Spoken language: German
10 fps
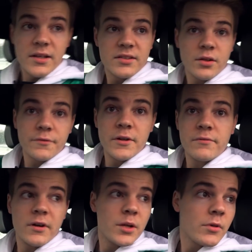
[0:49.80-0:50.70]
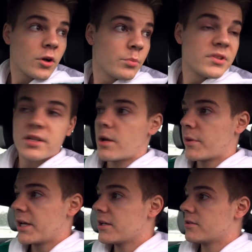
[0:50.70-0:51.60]
Es ist auf jeden Fall immer noch ein bisschen am
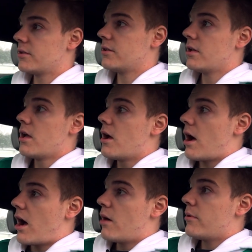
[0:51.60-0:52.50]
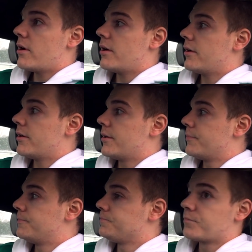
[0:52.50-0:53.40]
Regnen, aber...
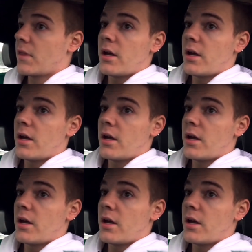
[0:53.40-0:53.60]
Ähm,